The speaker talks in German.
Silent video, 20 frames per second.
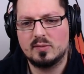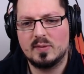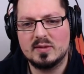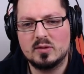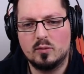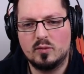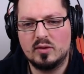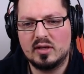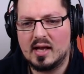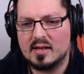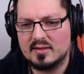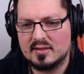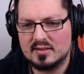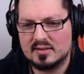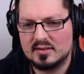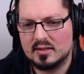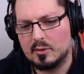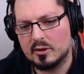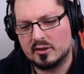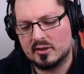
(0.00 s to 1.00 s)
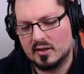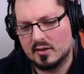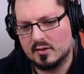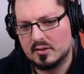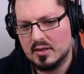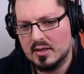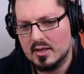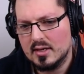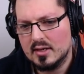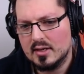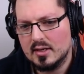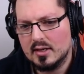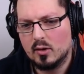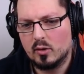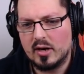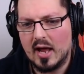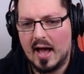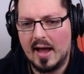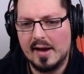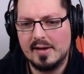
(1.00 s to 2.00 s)
Weil so wie Katze es gemacht hat,
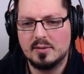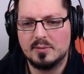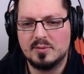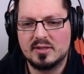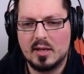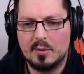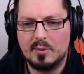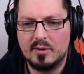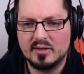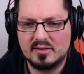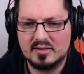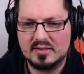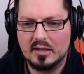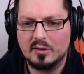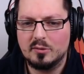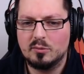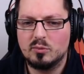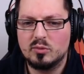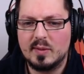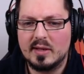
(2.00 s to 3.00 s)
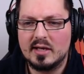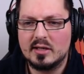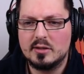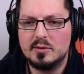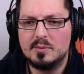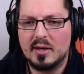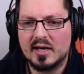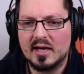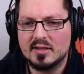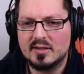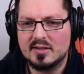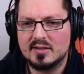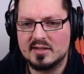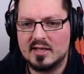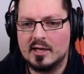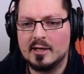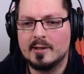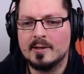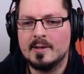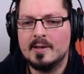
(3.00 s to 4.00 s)
oder Items kann man jetzt sagen, muss man ja nicht mehr Katze
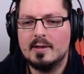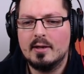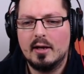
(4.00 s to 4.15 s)
sagen,